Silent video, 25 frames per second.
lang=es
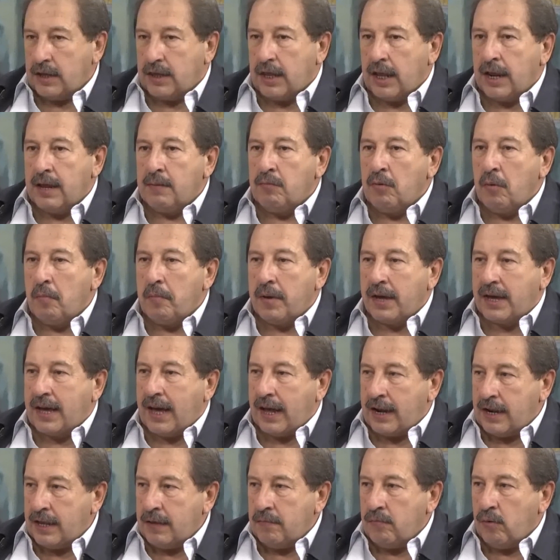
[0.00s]
y tenemos
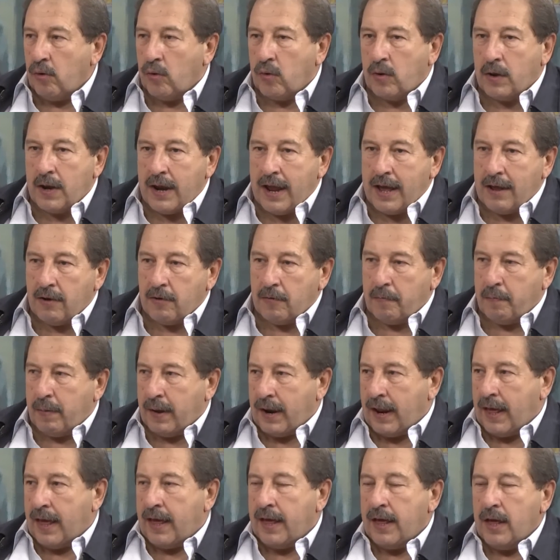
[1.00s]
mecanismos claros
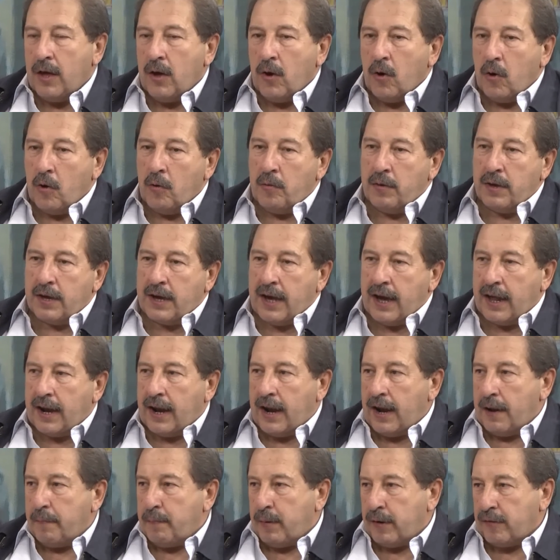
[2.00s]
para ubicar
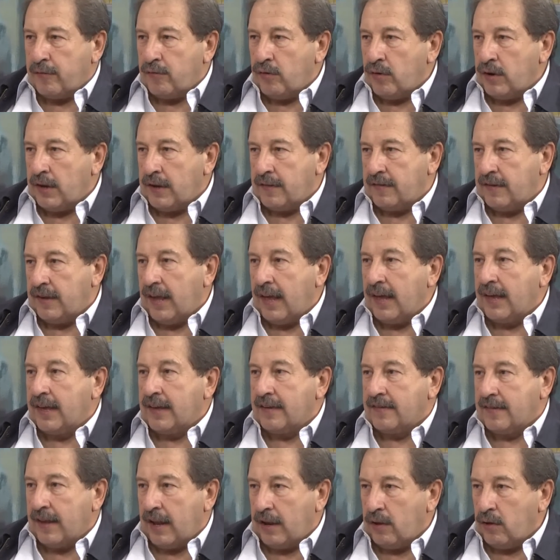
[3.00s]
a la persona si es
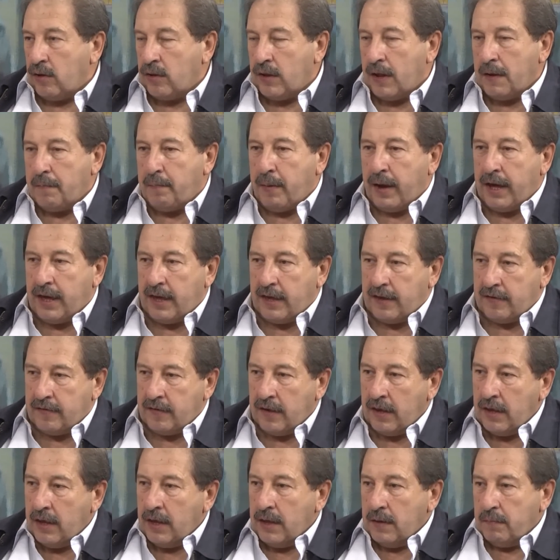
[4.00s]
que salió del país,
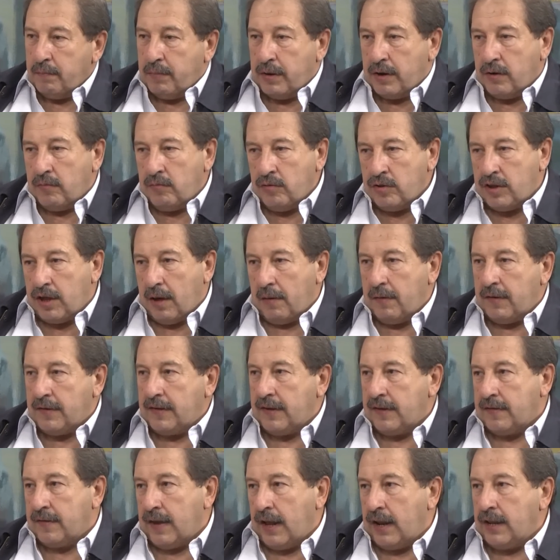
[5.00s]
pero muchas
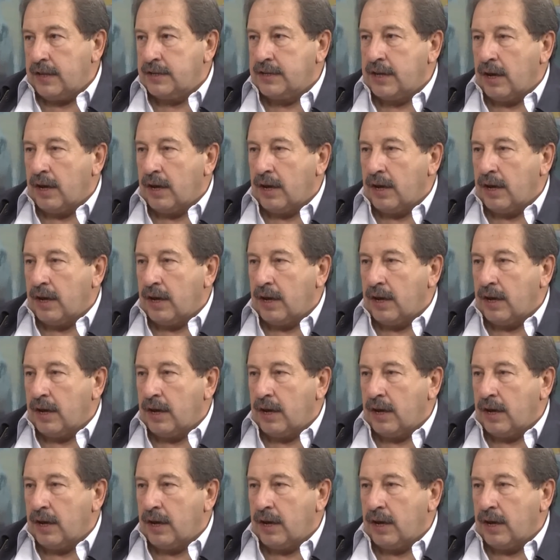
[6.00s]
veces salen